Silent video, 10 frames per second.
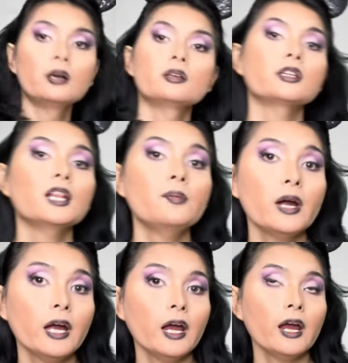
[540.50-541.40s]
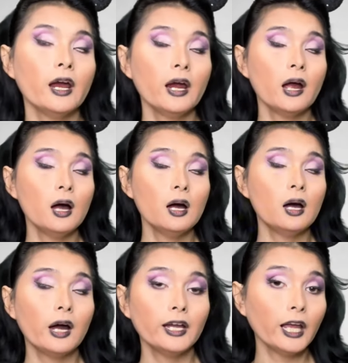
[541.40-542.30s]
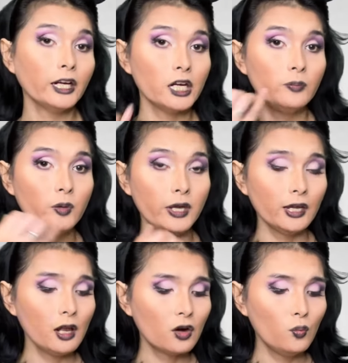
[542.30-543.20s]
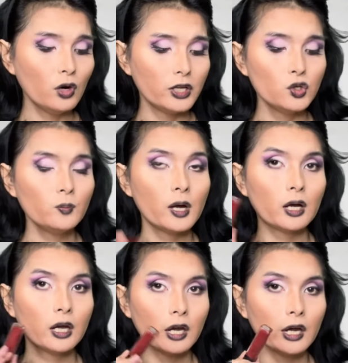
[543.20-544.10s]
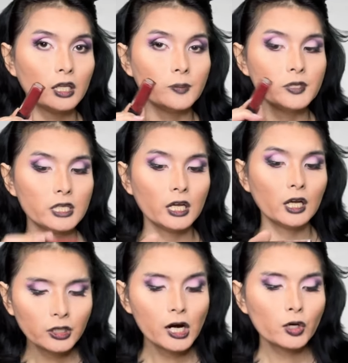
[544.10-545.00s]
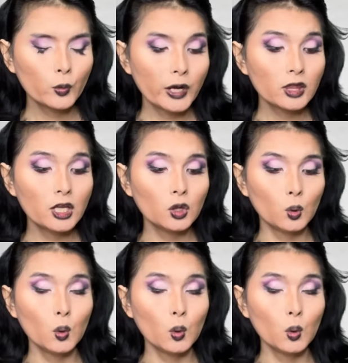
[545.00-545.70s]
setelah pakai uh, eyeliner di bibir aku mau lanjut pakai lipstick dark red gitu